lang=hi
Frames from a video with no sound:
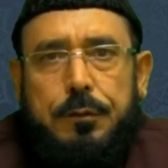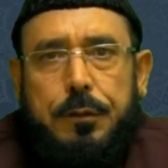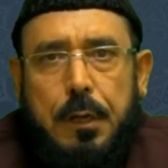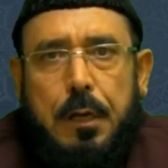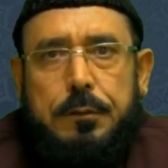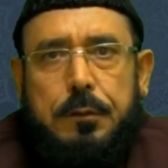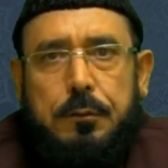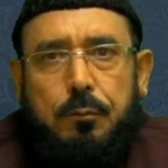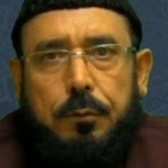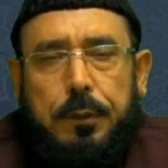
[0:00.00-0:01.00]
छियासी
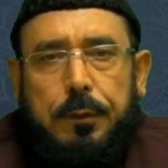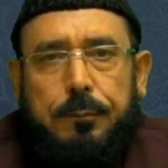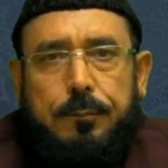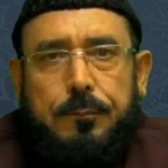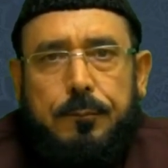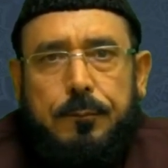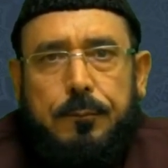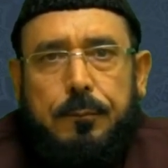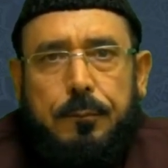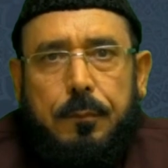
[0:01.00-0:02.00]
सूरतें
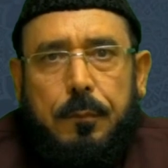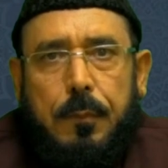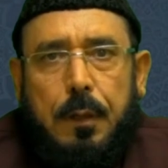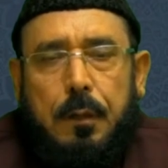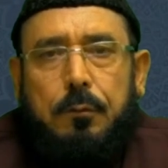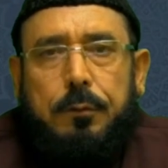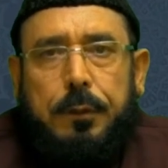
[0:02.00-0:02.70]
और